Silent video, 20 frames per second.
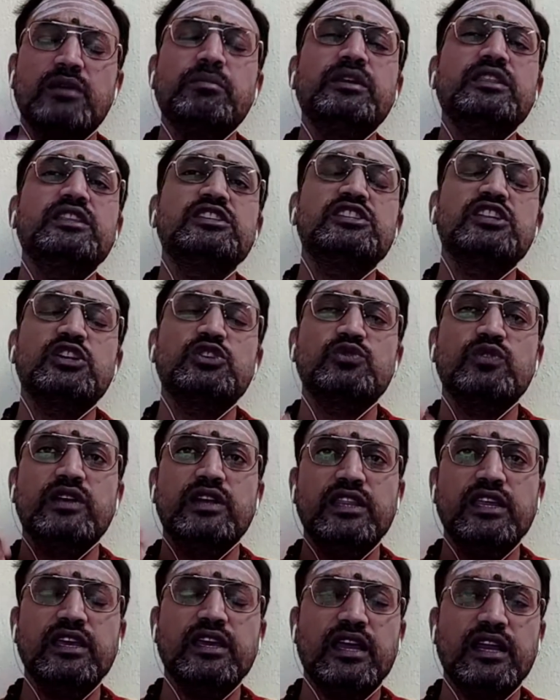
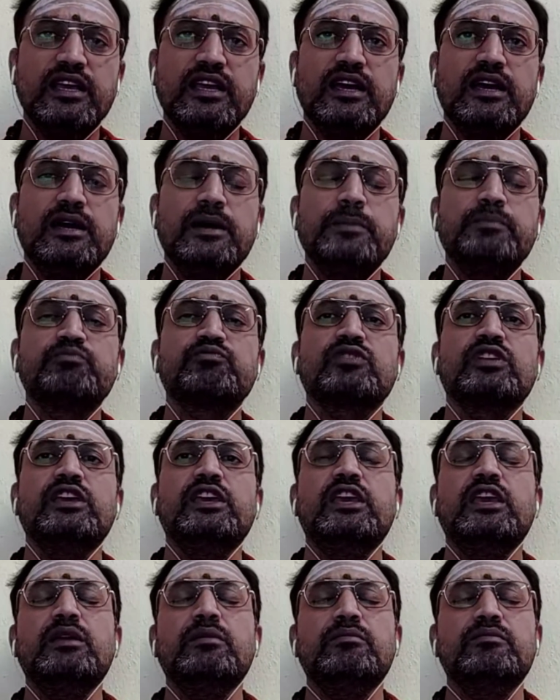సంబంధించినటువంటిది అనగా
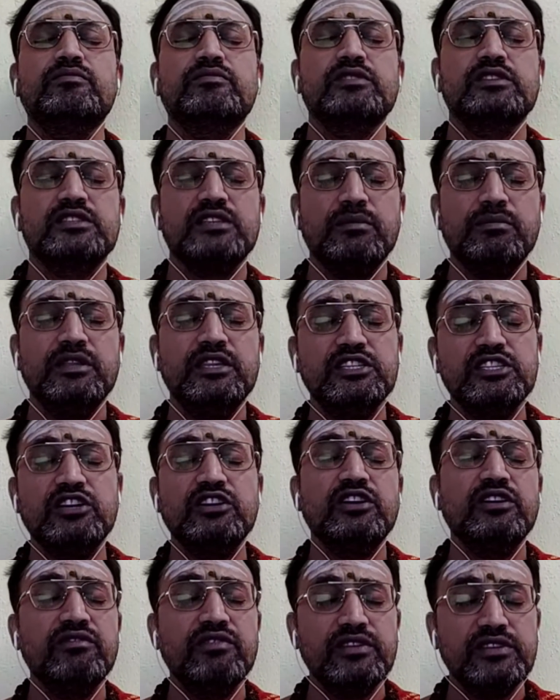ఈ
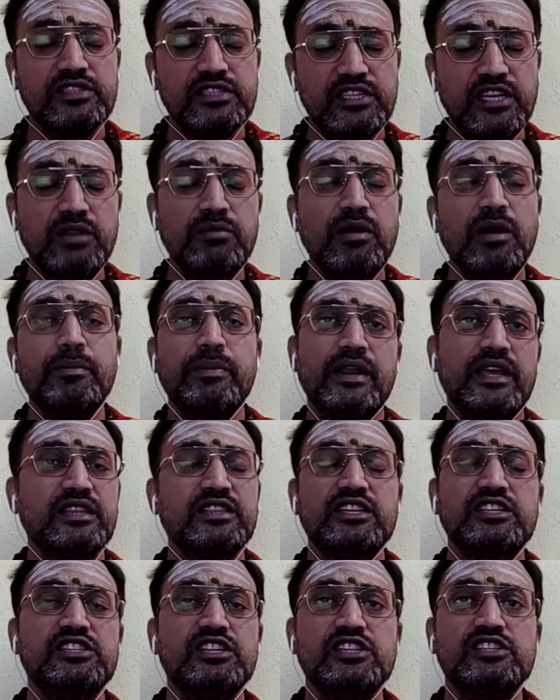సంబంధించినటువంటి సినిమా
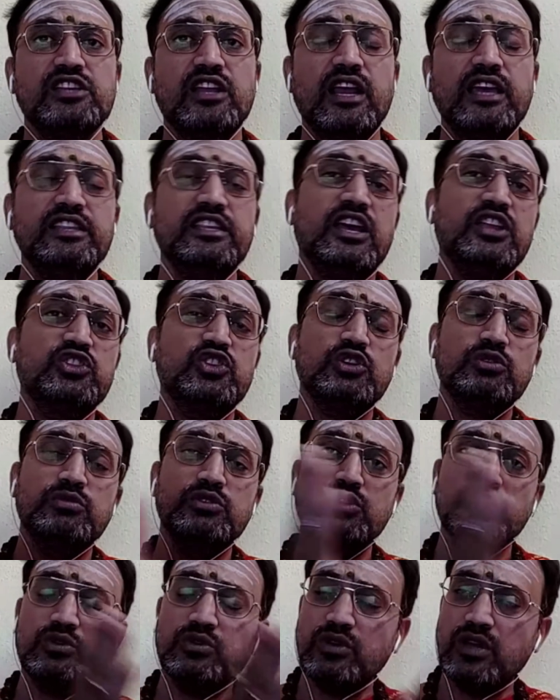ప్రయత్నం చేశారు అయితే
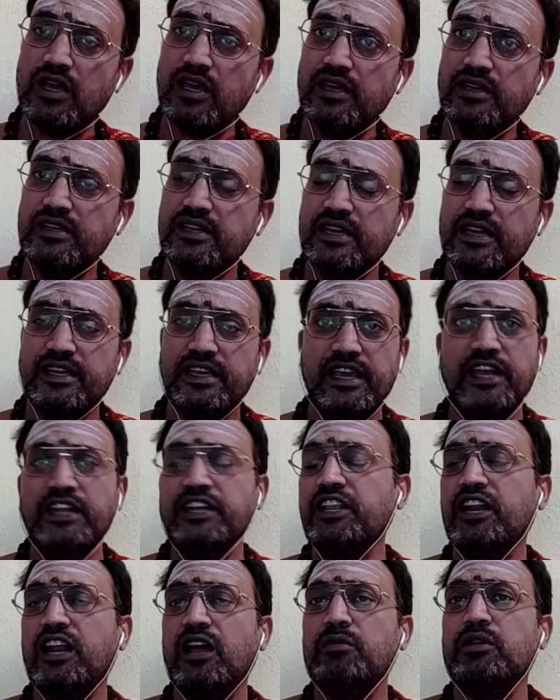అంతకుముందు కూడా
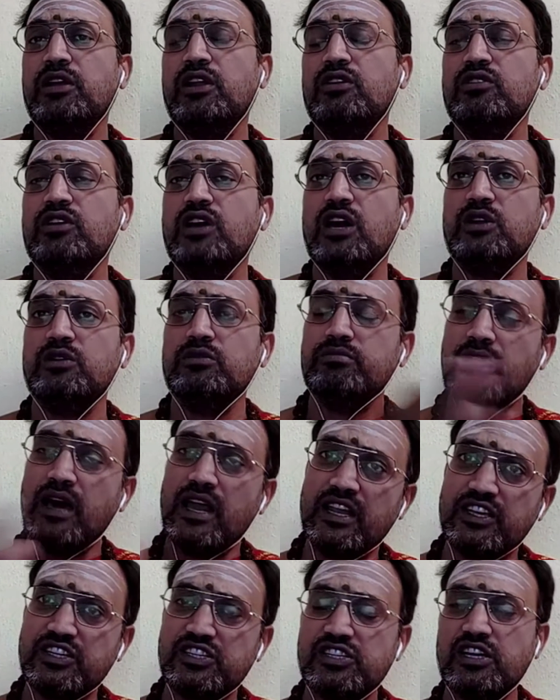ఎన్టీ రామారావు గారు
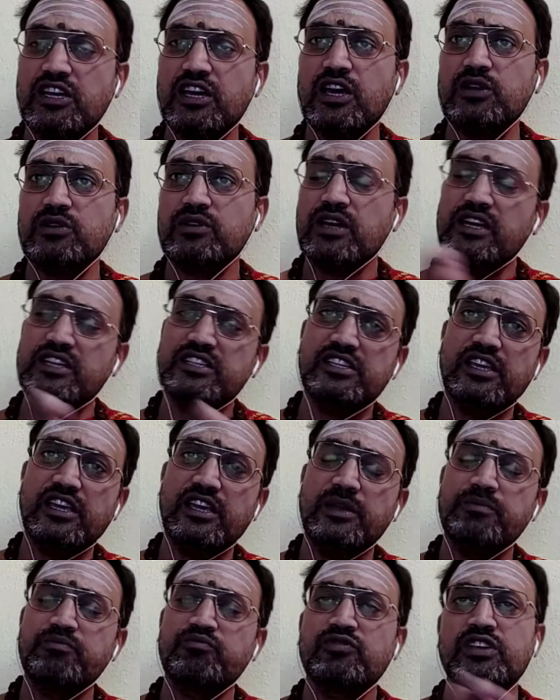బాలకృష్ణ గారు
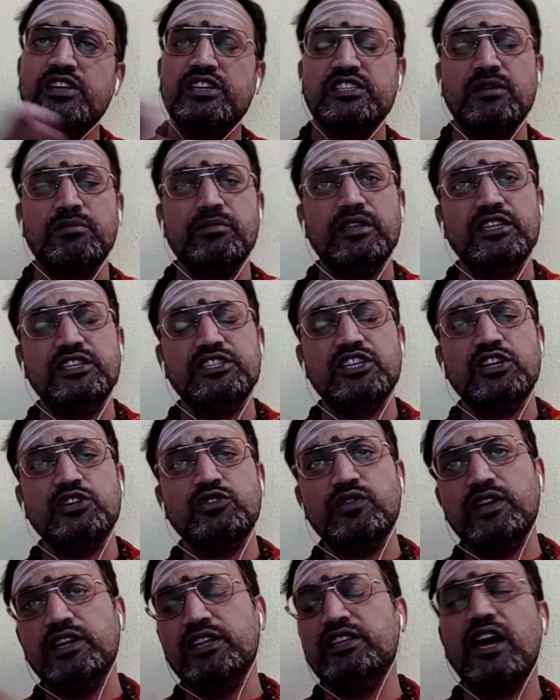కలిసి
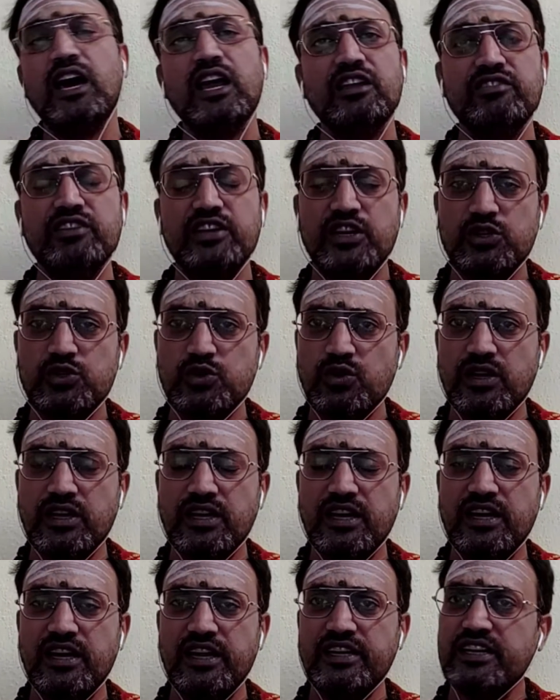సంబంధించినటువంటి దానవీర
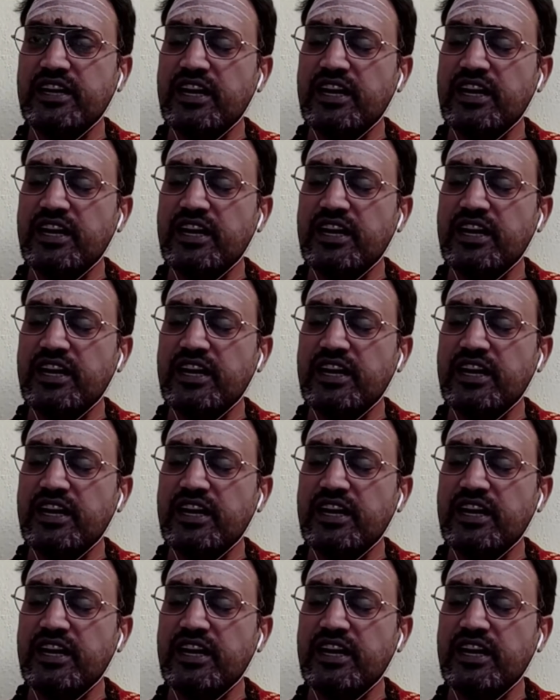శూరకర్ణ